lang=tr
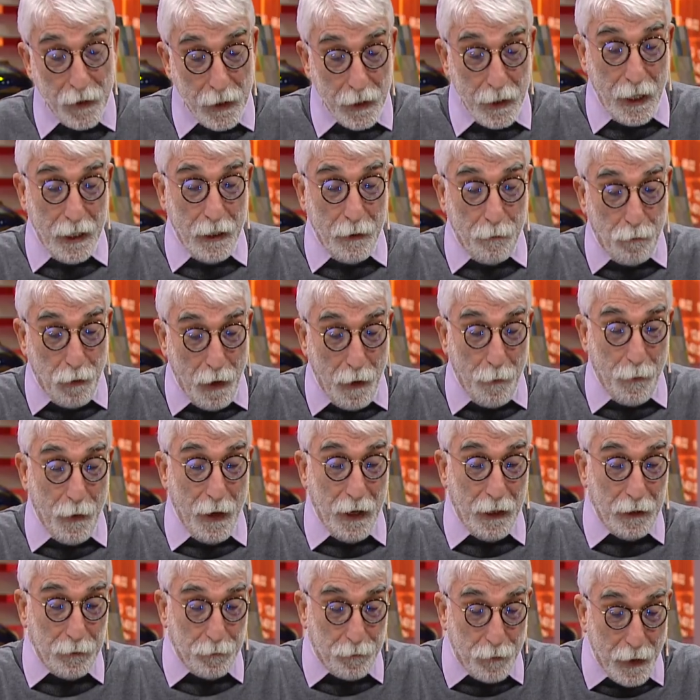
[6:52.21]
Yani
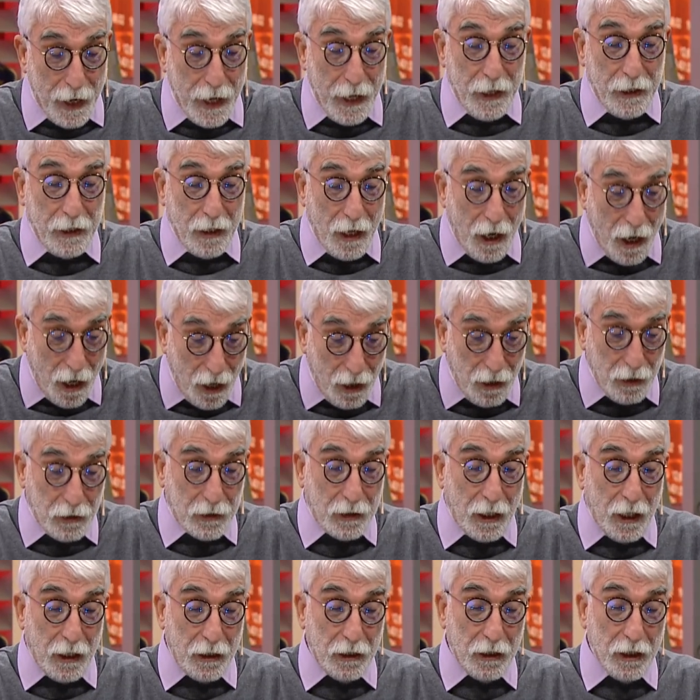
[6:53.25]
baban, ben,
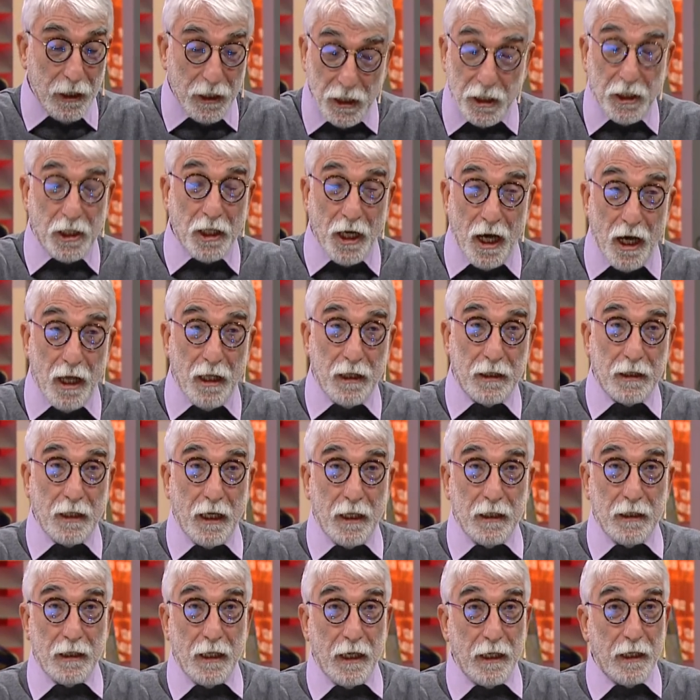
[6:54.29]
Altan, iki
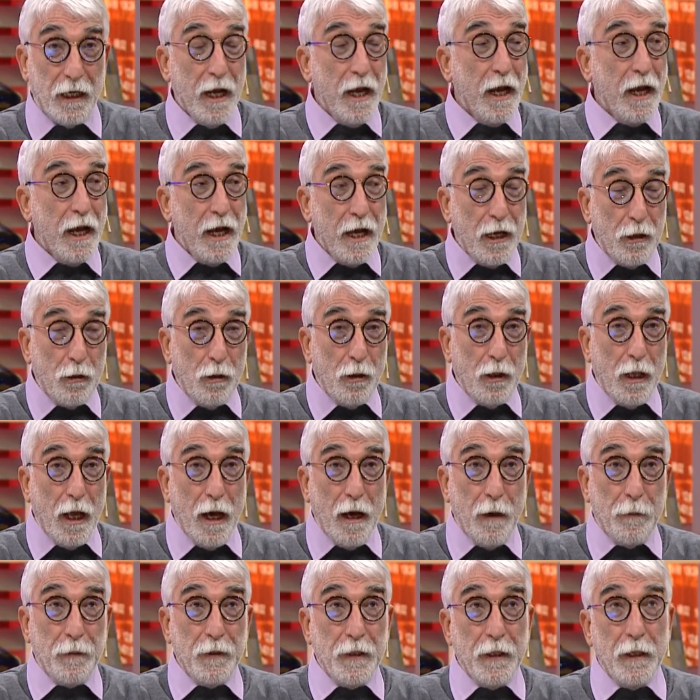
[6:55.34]
Altanlar, Erol
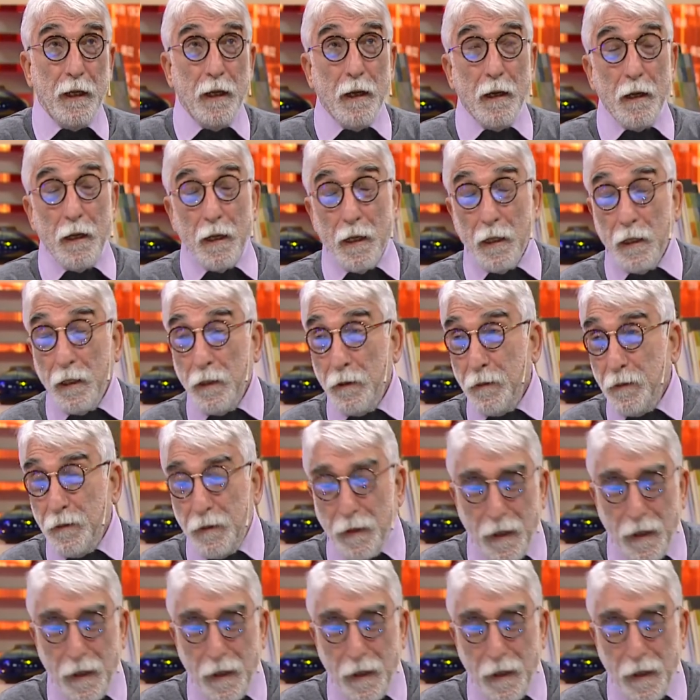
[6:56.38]
abi, e,